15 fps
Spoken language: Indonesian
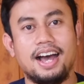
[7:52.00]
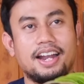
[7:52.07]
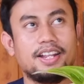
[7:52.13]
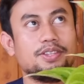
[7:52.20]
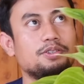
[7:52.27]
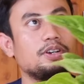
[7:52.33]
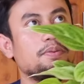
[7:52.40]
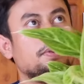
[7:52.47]

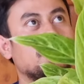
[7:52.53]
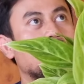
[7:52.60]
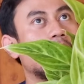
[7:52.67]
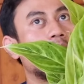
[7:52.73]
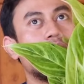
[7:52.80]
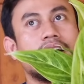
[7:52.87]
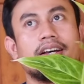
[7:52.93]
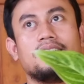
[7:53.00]
Ada juga
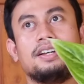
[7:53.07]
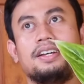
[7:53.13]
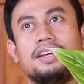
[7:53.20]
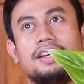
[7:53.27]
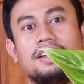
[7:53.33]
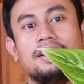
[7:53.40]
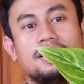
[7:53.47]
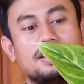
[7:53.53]
bilang apa?
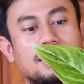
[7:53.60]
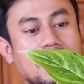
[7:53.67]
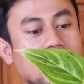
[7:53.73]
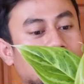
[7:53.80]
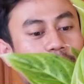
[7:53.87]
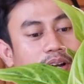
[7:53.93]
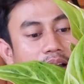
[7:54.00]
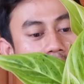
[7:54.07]

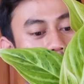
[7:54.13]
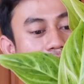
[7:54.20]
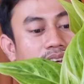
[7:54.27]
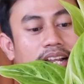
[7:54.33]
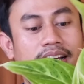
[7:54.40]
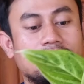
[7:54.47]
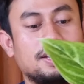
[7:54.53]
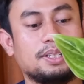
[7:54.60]
Dragon apa
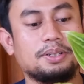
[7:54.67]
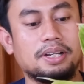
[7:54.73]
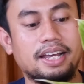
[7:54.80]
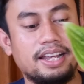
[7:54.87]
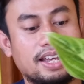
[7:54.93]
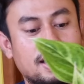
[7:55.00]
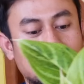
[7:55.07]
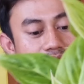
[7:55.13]
apalah
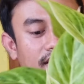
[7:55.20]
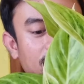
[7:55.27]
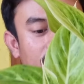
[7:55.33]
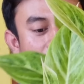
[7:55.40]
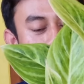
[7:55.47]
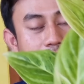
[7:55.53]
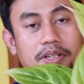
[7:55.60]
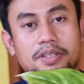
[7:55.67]
gitulah ya.
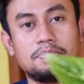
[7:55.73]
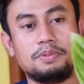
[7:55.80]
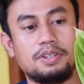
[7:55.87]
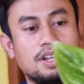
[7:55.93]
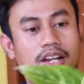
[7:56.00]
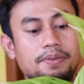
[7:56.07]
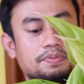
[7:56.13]
Tapi saya sebutnya